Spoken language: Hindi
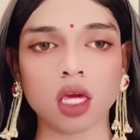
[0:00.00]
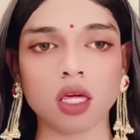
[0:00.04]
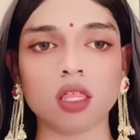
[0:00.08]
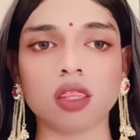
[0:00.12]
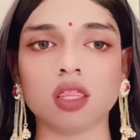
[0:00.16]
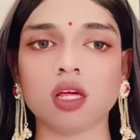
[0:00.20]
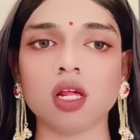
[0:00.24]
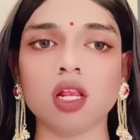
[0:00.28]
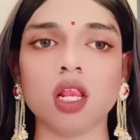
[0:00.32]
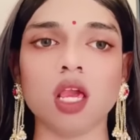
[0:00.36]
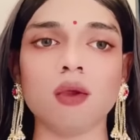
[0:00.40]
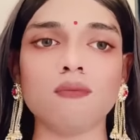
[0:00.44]

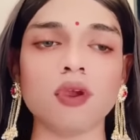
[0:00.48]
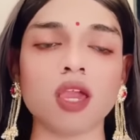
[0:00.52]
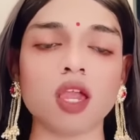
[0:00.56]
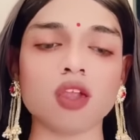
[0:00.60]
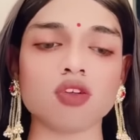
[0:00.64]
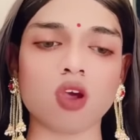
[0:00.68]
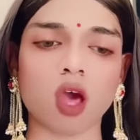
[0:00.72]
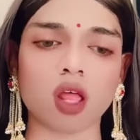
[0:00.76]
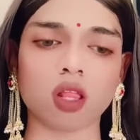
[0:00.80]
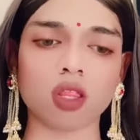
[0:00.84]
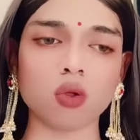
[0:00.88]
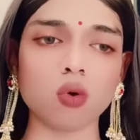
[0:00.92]
इसके लिए मैं ये
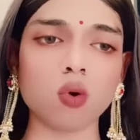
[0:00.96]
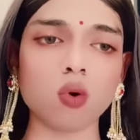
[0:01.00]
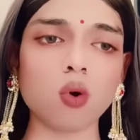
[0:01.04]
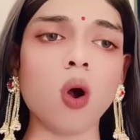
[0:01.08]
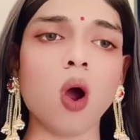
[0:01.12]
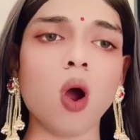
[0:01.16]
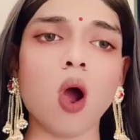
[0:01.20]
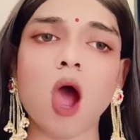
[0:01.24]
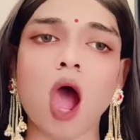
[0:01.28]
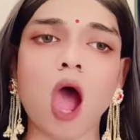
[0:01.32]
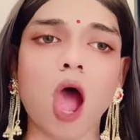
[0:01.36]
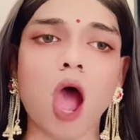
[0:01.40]
चाहती
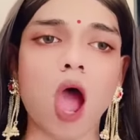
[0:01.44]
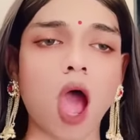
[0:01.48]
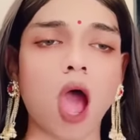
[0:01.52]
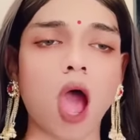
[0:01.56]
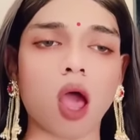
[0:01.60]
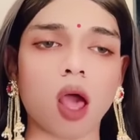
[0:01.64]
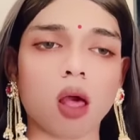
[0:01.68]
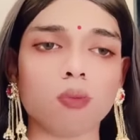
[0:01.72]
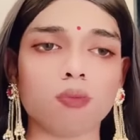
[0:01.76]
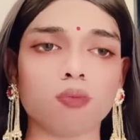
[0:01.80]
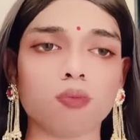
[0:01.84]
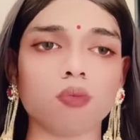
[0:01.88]
हूँ
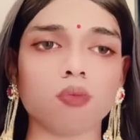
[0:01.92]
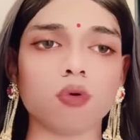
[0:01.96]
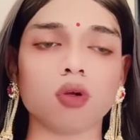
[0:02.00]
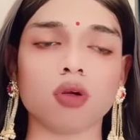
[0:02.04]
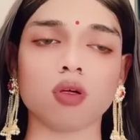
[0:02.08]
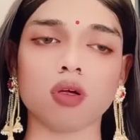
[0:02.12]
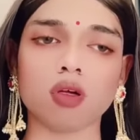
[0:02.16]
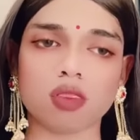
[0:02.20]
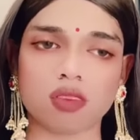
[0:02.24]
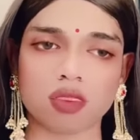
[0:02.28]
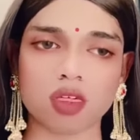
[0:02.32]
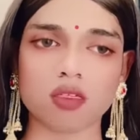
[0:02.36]

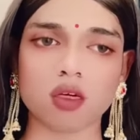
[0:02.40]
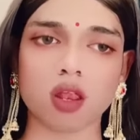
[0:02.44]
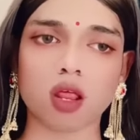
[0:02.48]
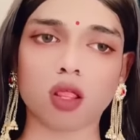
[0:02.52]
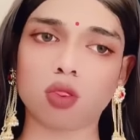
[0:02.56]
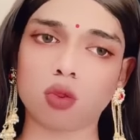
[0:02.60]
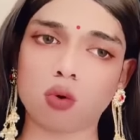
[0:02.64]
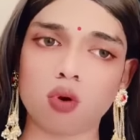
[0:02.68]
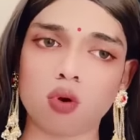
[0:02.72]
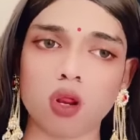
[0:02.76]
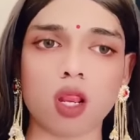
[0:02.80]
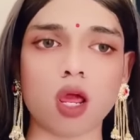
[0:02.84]
आप इससे ज़रा
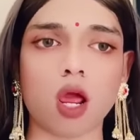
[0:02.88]
दूरी